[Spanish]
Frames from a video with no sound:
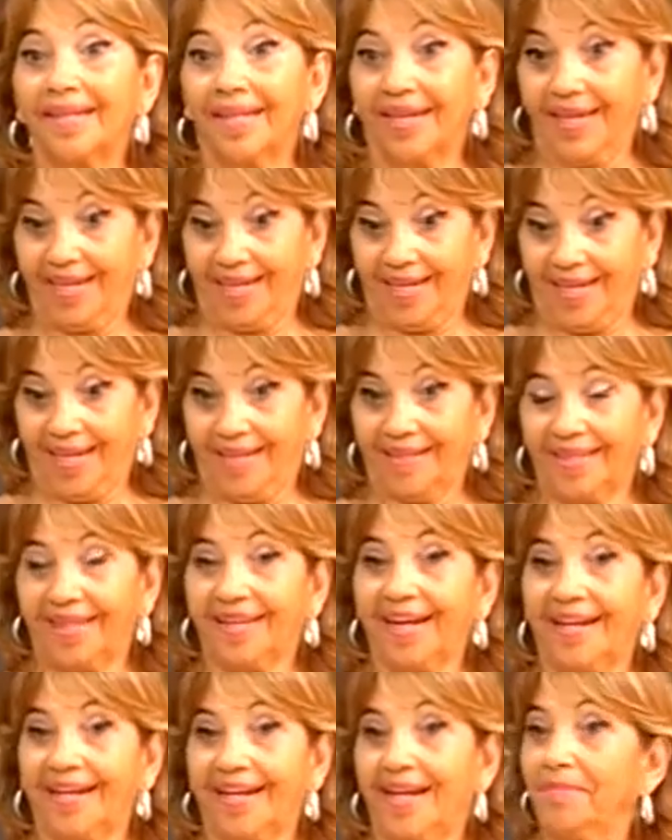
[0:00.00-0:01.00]
que este
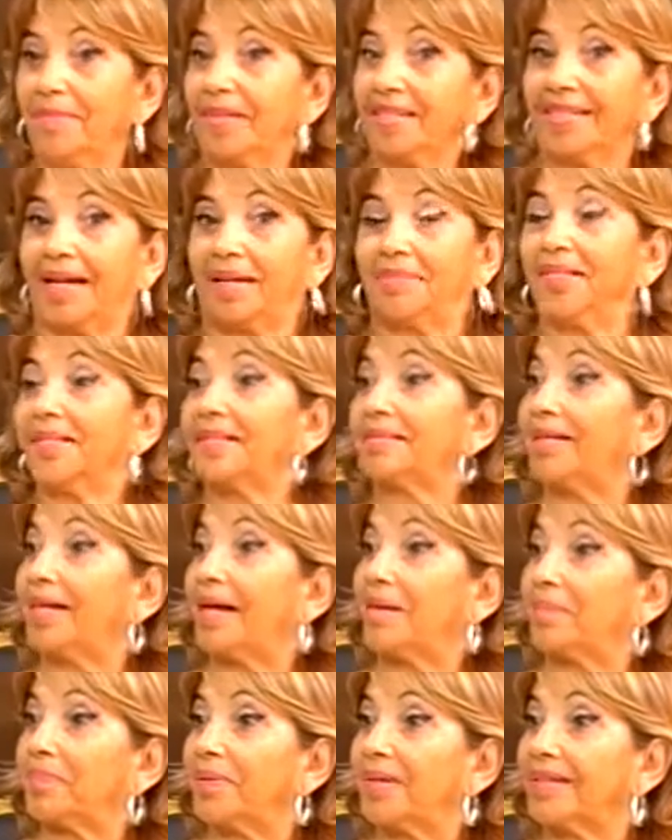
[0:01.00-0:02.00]
canal me haya abierto
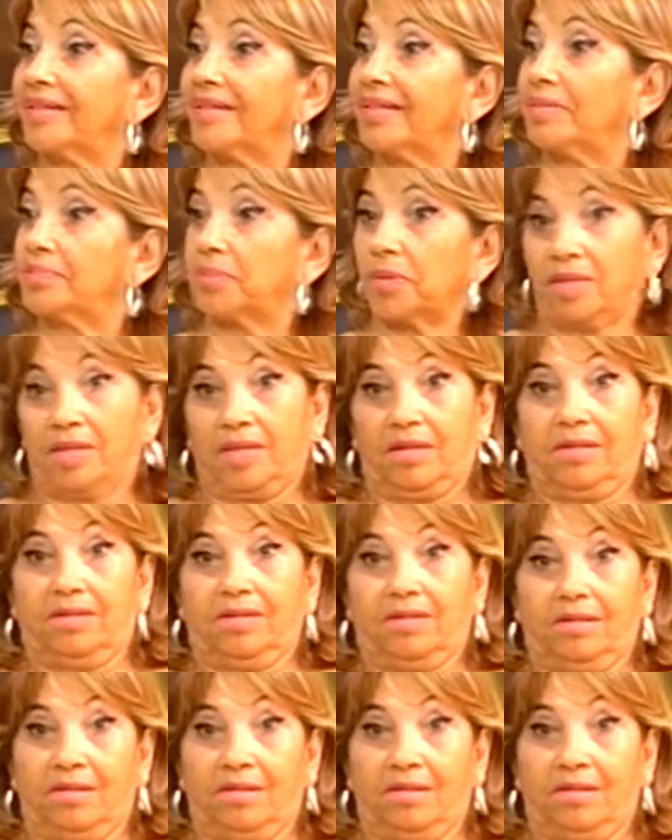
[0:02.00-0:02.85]
las puertas, porque